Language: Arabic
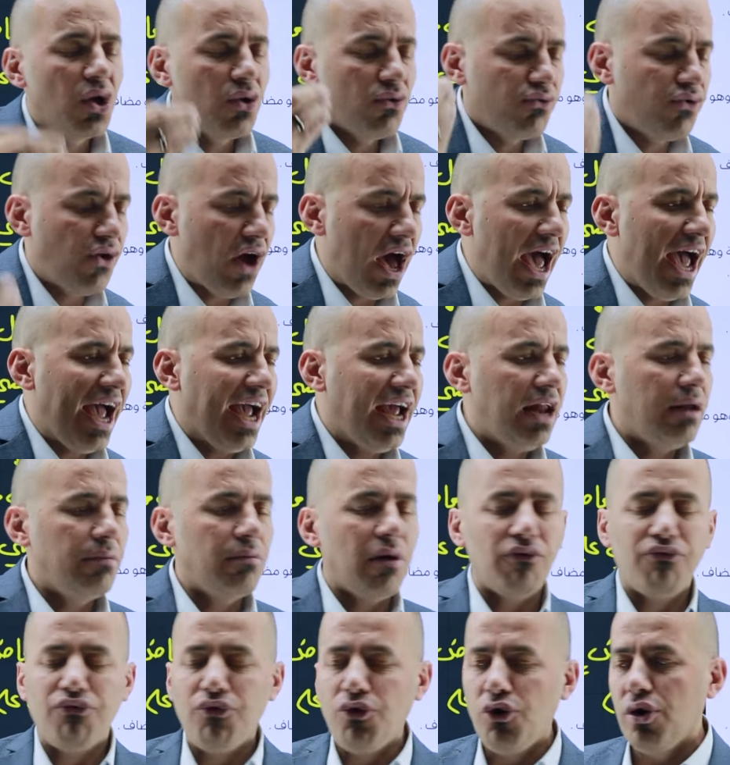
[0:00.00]
فاعل
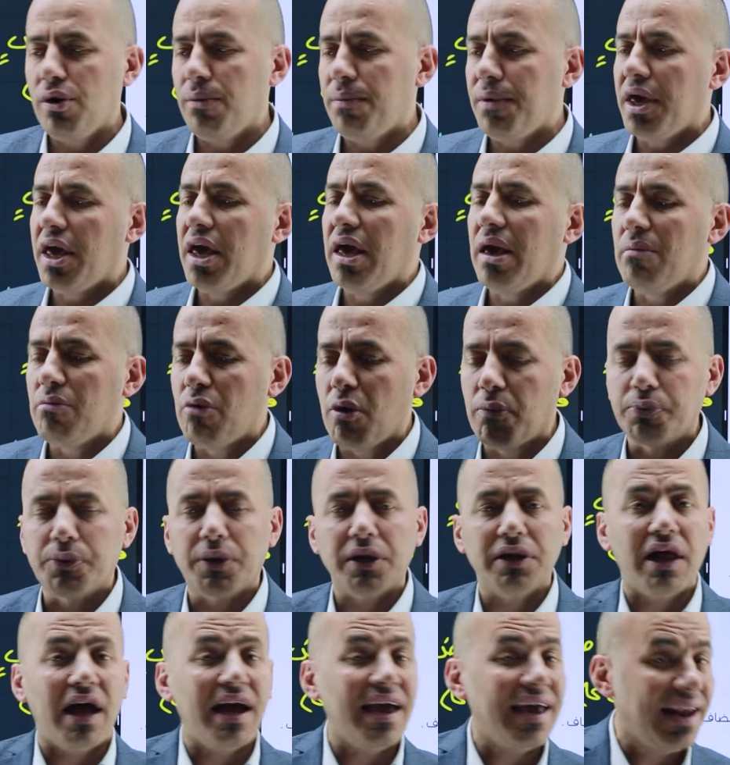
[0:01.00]
مفعول به
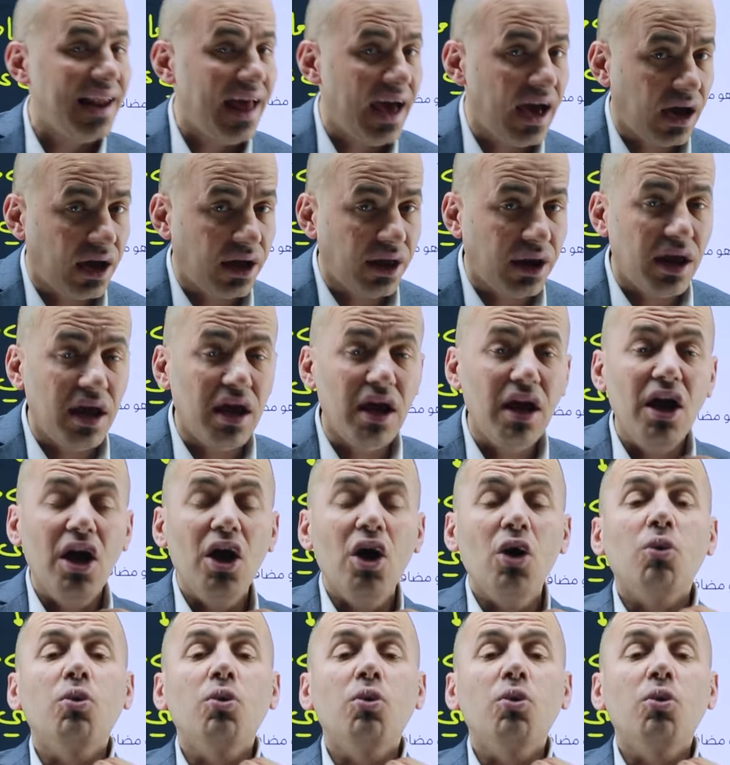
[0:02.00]
مبتدأ إلى آخره